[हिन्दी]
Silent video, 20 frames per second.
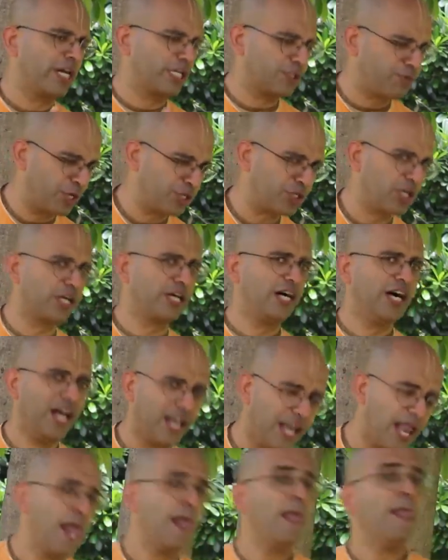आर अ स्पेशल
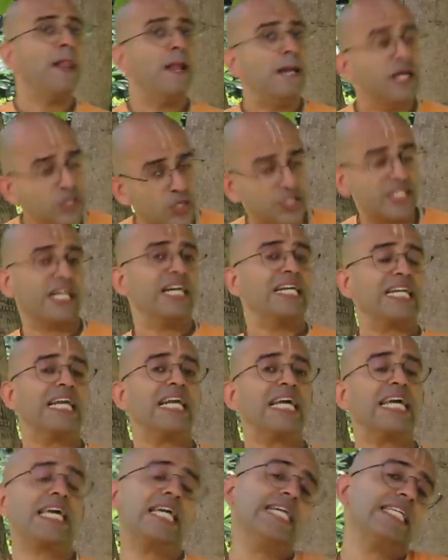गर्ल सो
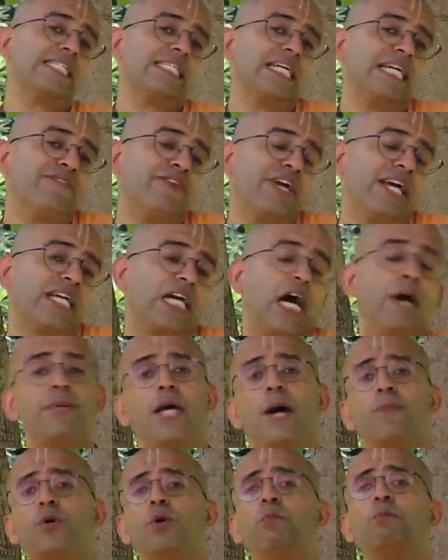सर्टनली इस सर्टिफिकेट का भी
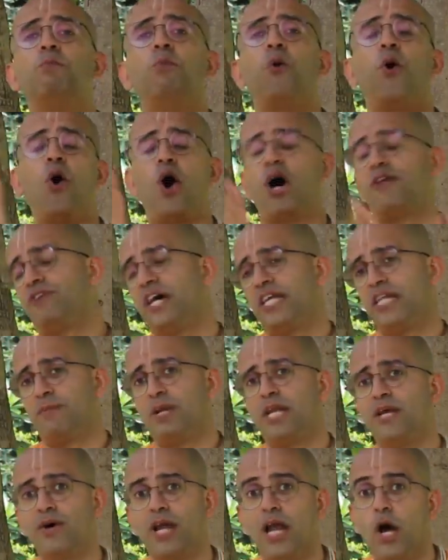आपको बहुत फायदा
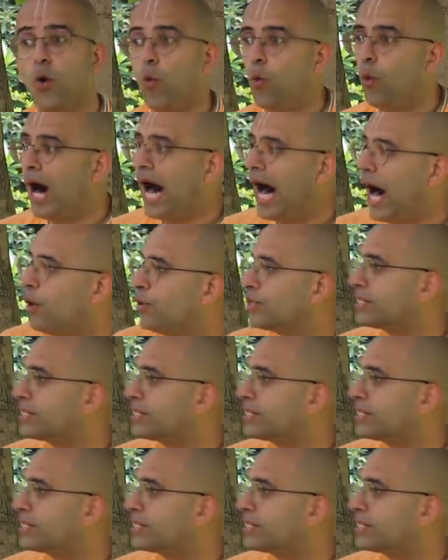मिलने वाला है वाओ